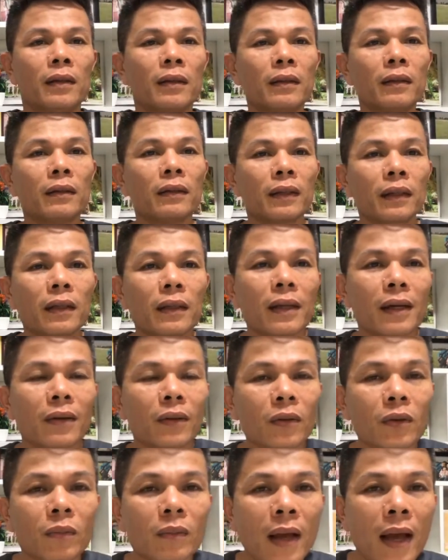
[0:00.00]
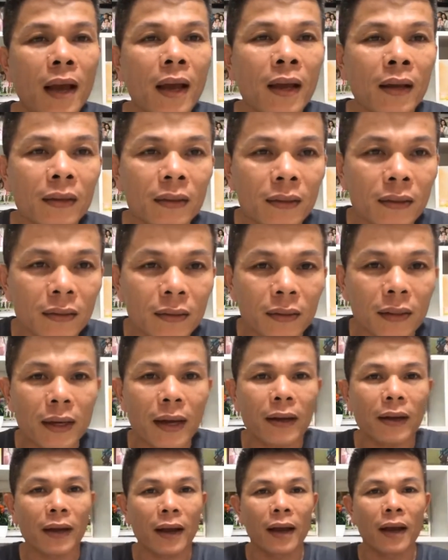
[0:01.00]
những người kinh doanh của chúng ta những
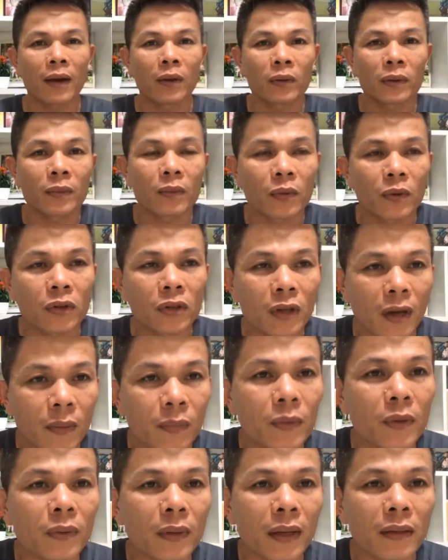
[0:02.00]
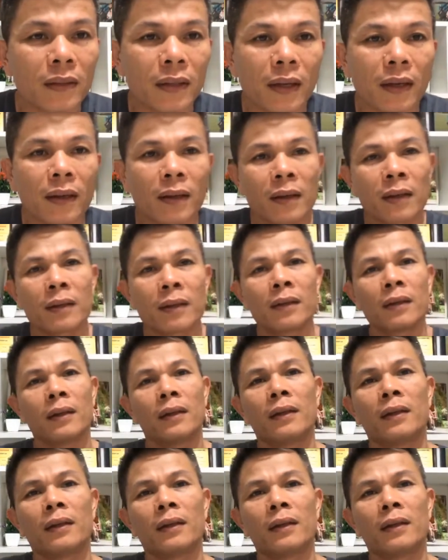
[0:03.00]
người khát khao trong cuộc sống chúng ta sẽ